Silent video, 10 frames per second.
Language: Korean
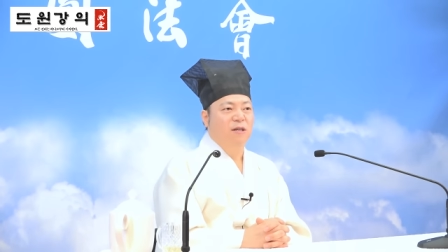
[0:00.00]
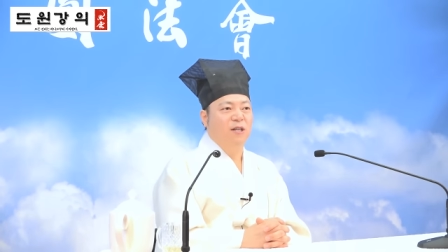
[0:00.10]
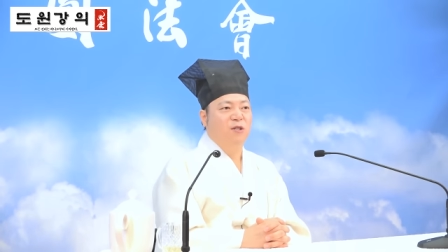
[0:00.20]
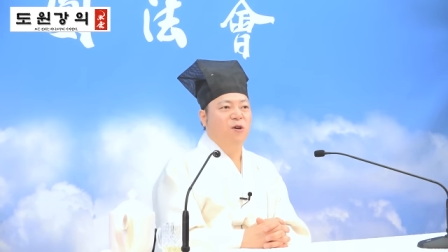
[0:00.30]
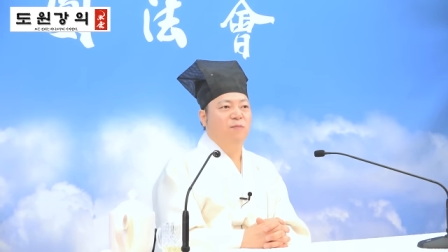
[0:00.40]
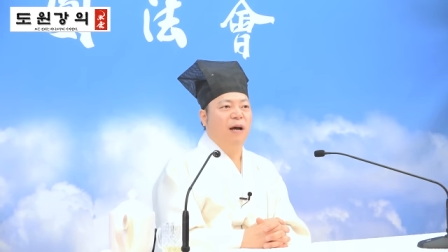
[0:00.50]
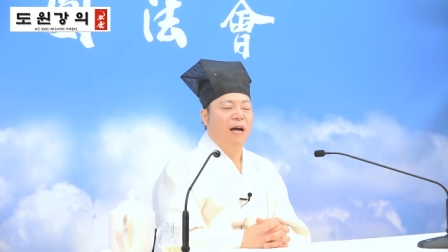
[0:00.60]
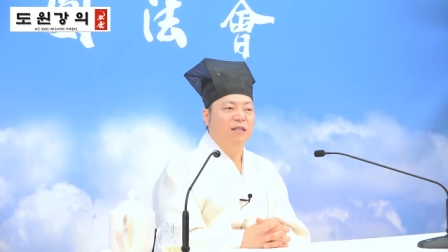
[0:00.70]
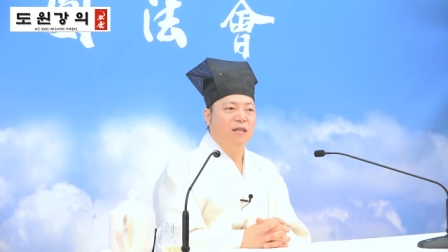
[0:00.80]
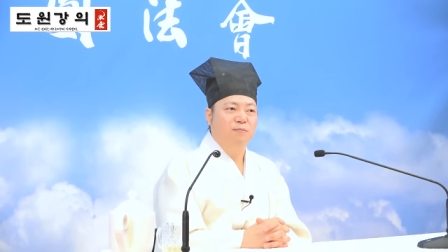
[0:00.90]
그래서
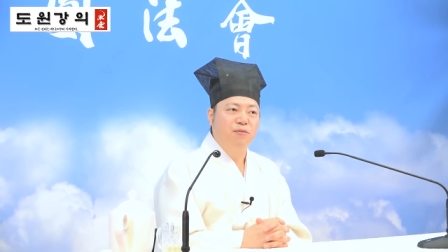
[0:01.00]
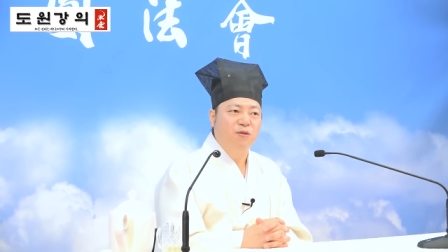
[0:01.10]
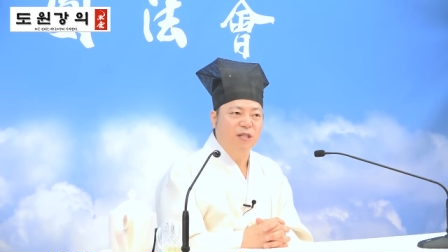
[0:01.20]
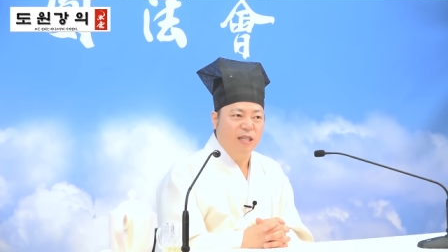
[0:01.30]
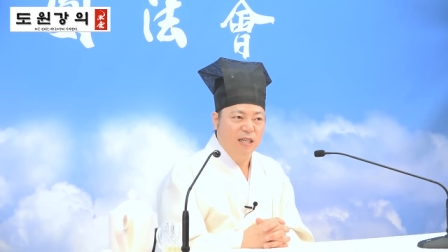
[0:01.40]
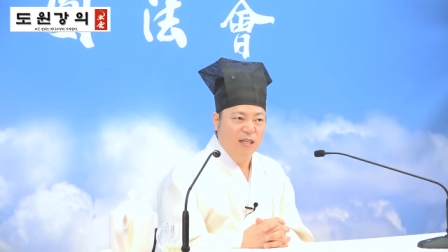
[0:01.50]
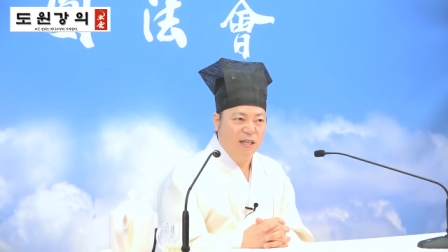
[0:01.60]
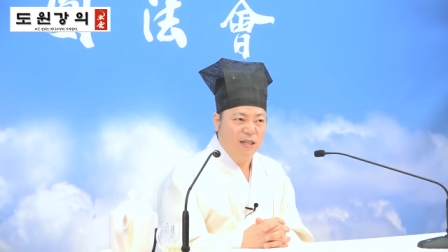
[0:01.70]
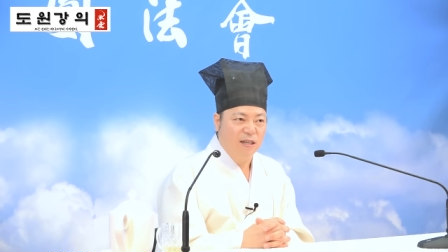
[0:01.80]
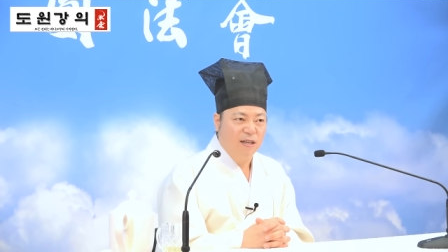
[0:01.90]
만약에
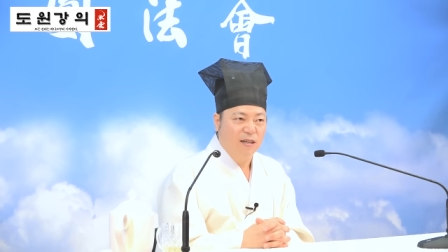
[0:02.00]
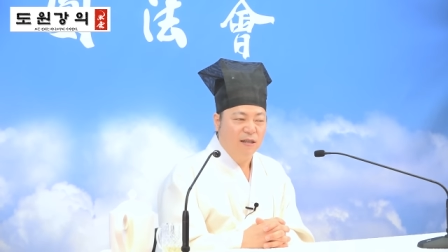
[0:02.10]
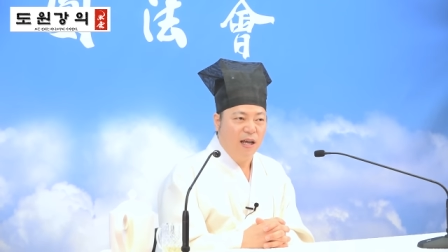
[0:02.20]
부득이